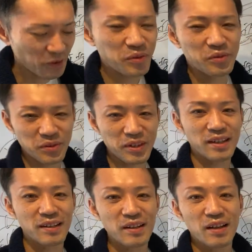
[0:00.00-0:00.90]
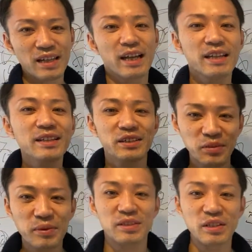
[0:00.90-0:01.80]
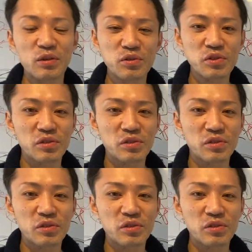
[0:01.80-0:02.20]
本当にいやいいんですよ別に40